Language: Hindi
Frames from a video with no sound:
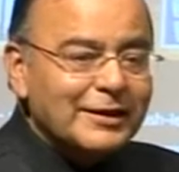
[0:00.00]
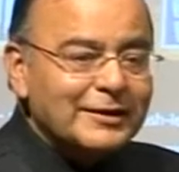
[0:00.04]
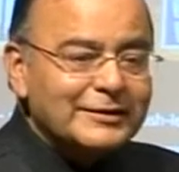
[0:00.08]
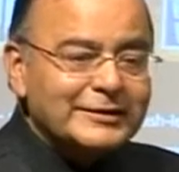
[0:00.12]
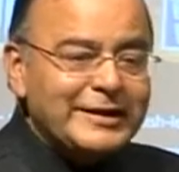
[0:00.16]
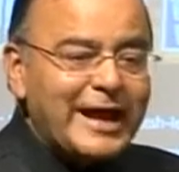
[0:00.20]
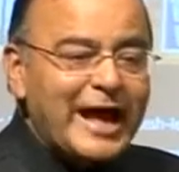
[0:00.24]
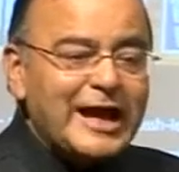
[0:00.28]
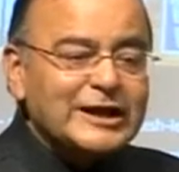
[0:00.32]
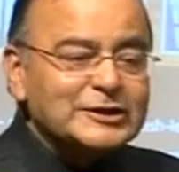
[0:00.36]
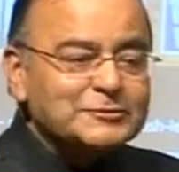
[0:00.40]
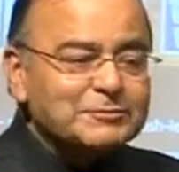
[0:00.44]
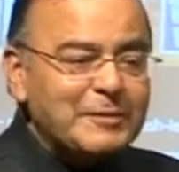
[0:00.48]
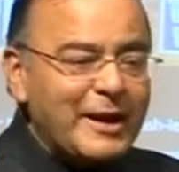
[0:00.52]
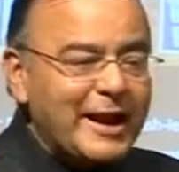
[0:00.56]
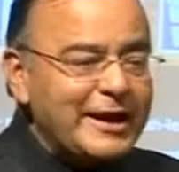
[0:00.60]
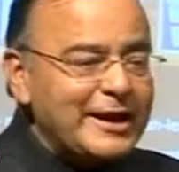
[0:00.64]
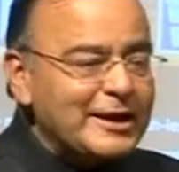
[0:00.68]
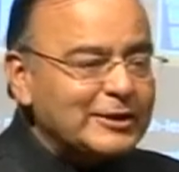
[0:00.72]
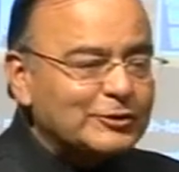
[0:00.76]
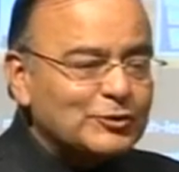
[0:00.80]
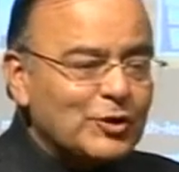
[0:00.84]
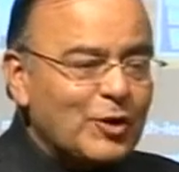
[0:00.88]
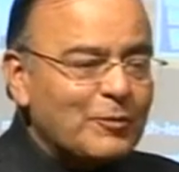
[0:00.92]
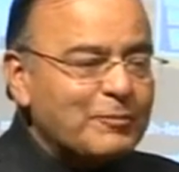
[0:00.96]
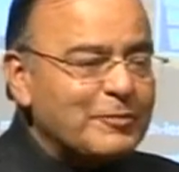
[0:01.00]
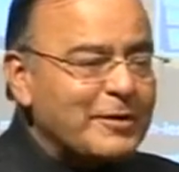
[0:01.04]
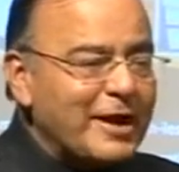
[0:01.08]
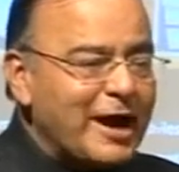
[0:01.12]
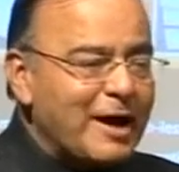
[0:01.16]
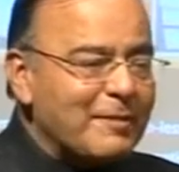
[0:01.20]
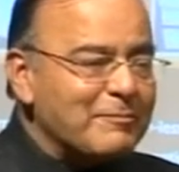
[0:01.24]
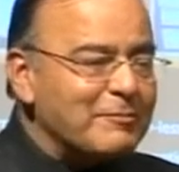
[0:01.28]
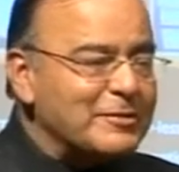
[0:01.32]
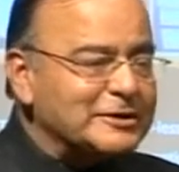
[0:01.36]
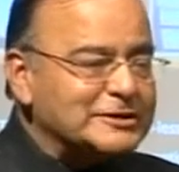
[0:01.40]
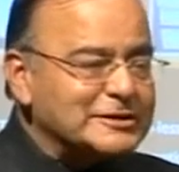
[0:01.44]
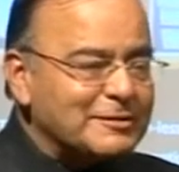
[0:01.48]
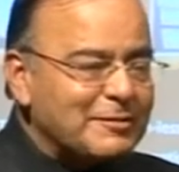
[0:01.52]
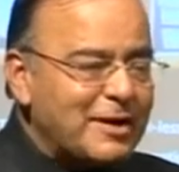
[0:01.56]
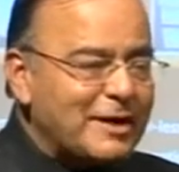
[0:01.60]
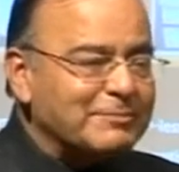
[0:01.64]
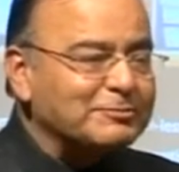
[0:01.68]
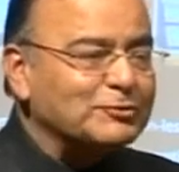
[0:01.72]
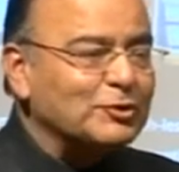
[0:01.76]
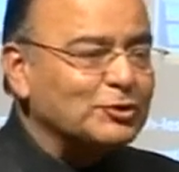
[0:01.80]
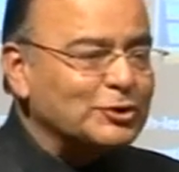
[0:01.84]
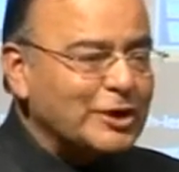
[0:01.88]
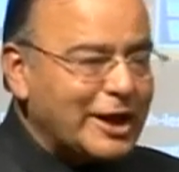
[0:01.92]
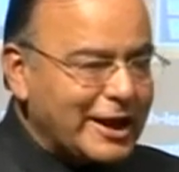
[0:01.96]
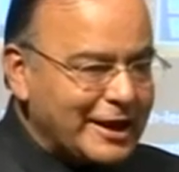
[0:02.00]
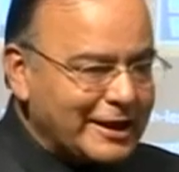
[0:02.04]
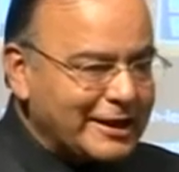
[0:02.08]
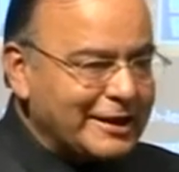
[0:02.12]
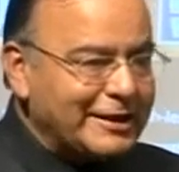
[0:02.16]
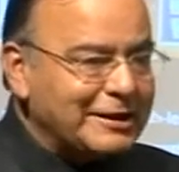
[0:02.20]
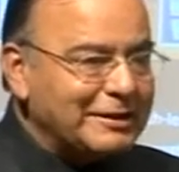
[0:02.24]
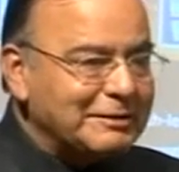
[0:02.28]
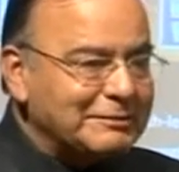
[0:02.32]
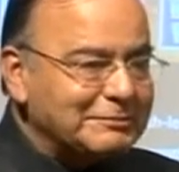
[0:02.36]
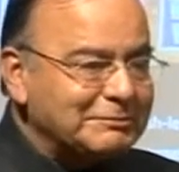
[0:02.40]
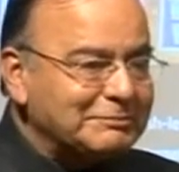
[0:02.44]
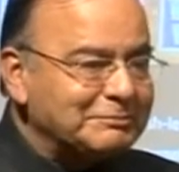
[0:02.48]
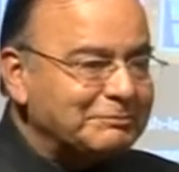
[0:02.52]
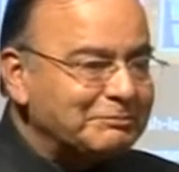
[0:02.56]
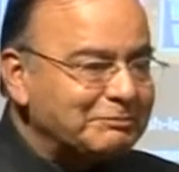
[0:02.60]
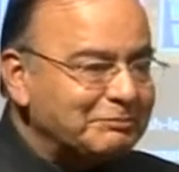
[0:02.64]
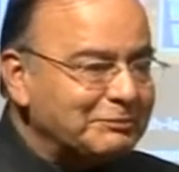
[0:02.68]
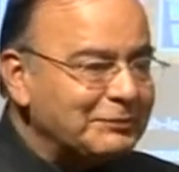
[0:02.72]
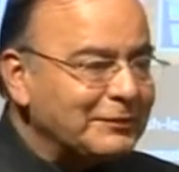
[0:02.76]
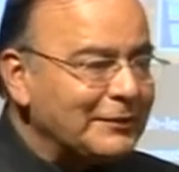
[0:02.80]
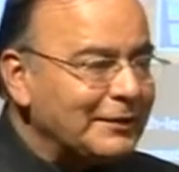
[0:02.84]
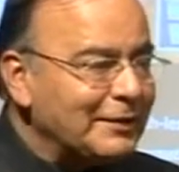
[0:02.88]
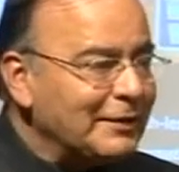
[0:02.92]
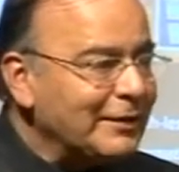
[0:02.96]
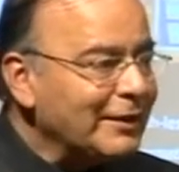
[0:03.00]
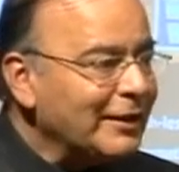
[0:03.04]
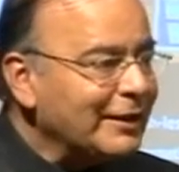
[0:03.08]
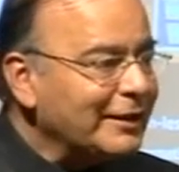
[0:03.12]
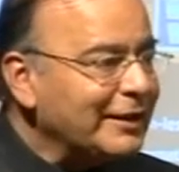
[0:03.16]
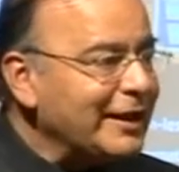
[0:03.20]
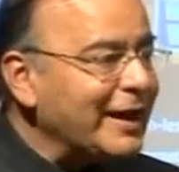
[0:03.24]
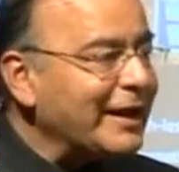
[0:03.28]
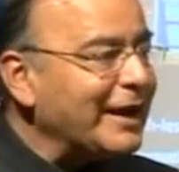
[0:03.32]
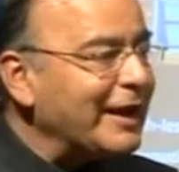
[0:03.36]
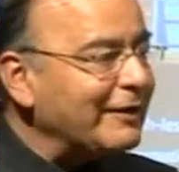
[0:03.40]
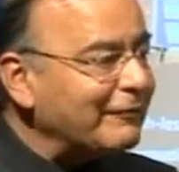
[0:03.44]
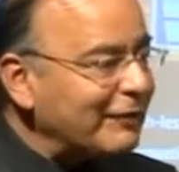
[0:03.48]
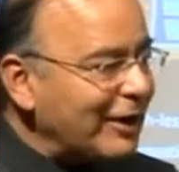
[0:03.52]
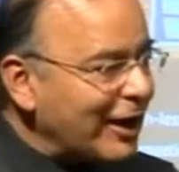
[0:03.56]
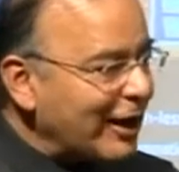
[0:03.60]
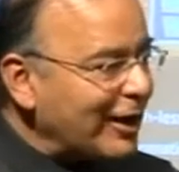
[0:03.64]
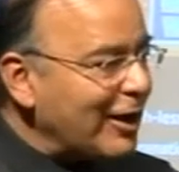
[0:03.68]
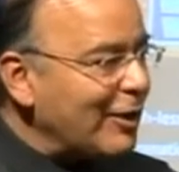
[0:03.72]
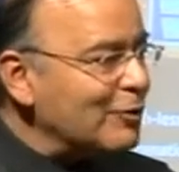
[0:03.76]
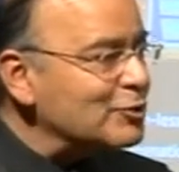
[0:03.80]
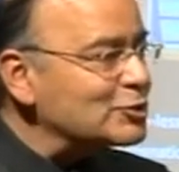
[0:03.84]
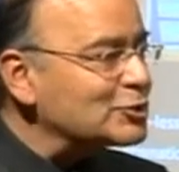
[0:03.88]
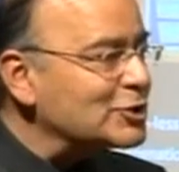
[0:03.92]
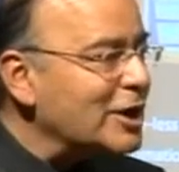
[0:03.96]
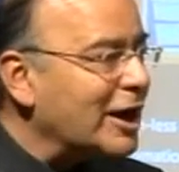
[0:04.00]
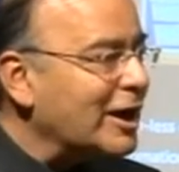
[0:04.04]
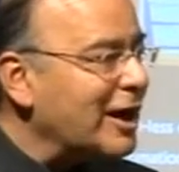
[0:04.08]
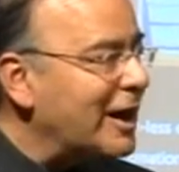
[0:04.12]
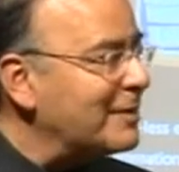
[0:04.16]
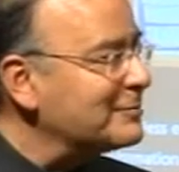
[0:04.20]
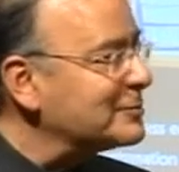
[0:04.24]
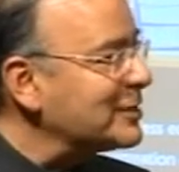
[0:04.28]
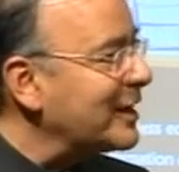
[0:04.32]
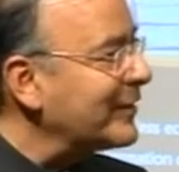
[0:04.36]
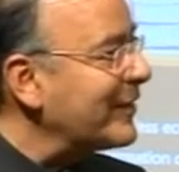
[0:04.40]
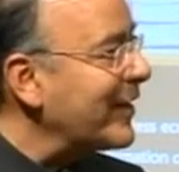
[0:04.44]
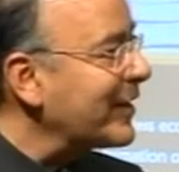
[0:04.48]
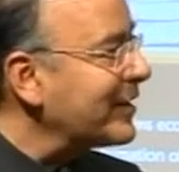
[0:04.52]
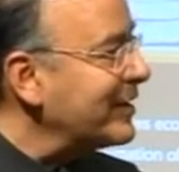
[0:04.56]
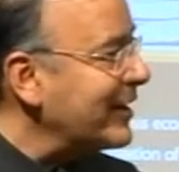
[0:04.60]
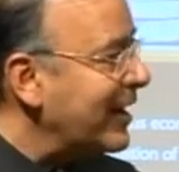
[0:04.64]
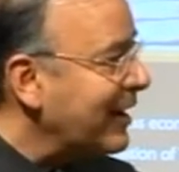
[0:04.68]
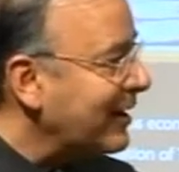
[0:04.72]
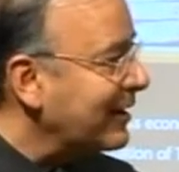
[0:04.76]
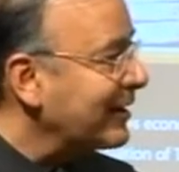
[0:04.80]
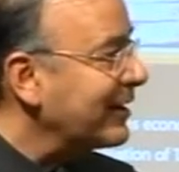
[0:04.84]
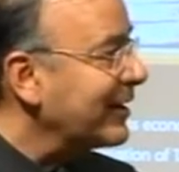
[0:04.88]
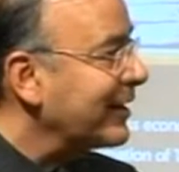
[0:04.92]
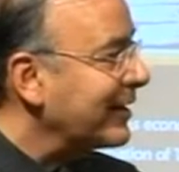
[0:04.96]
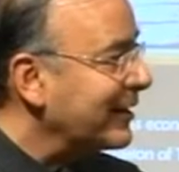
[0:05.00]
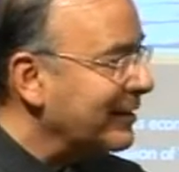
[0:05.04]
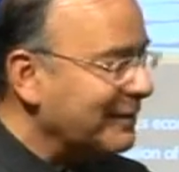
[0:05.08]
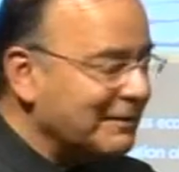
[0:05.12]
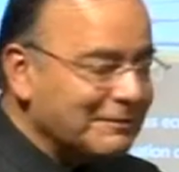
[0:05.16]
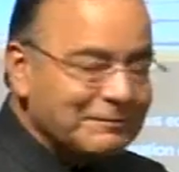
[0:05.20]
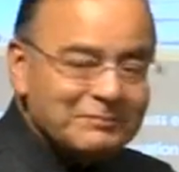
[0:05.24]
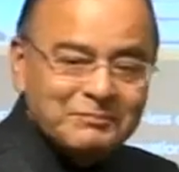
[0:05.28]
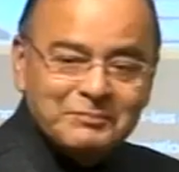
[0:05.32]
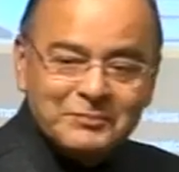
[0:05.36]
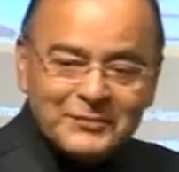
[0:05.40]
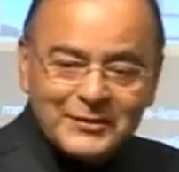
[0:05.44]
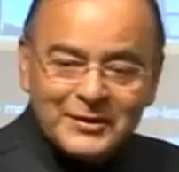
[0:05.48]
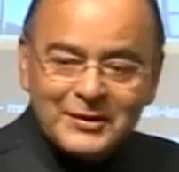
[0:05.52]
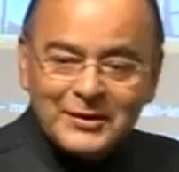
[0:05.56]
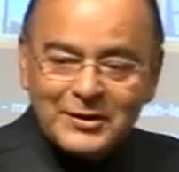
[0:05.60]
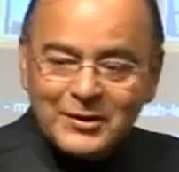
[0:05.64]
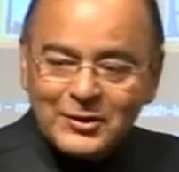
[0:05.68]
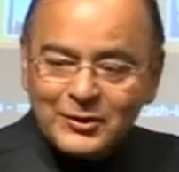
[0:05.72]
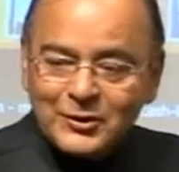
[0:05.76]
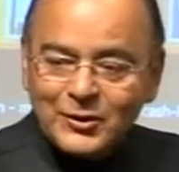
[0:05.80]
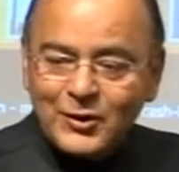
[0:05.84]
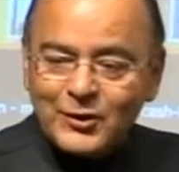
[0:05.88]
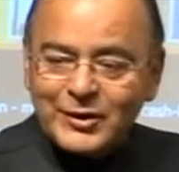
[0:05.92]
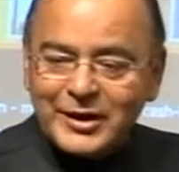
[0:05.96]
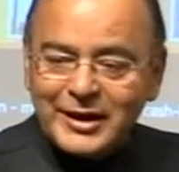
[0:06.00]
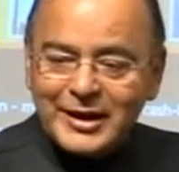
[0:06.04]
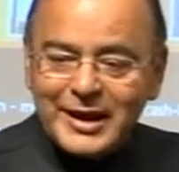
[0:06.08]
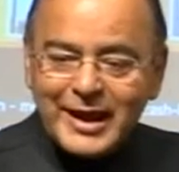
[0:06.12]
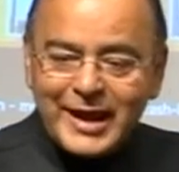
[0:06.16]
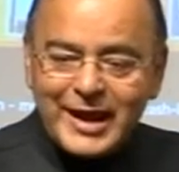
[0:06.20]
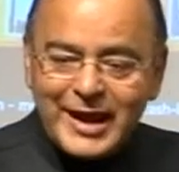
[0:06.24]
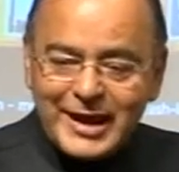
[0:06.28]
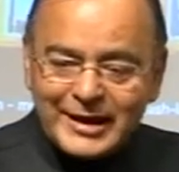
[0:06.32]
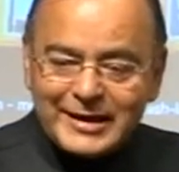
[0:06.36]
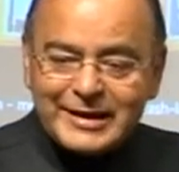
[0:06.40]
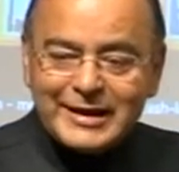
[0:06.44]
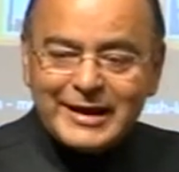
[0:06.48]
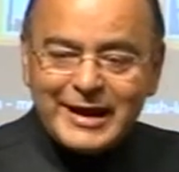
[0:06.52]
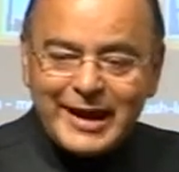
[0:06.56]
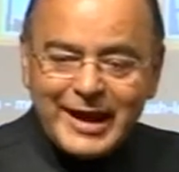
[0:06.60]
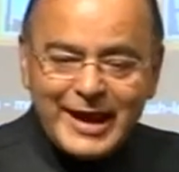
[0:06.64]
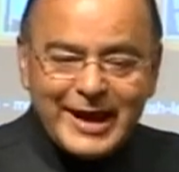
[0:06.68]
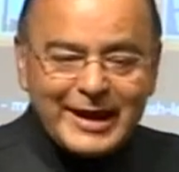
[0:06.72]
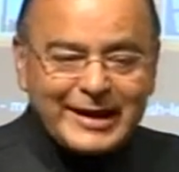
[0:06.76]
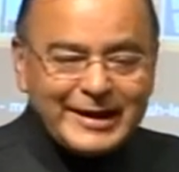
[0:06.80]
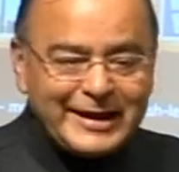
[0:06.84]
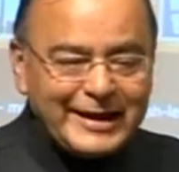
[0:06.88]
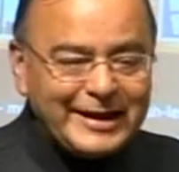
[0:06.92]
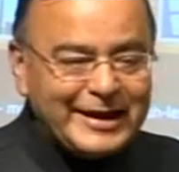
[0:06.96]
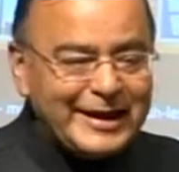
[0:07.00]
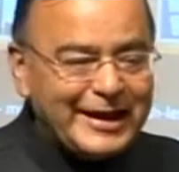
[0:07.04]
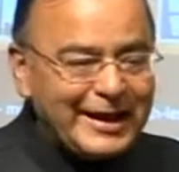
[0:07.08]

टैक्स प्लानिंग तो अपने आप में समाप्त हो जाएगी ये केवल अकाउंट्स का काम ज्यादा किया करेंगे क्योंकि एक ही एक ही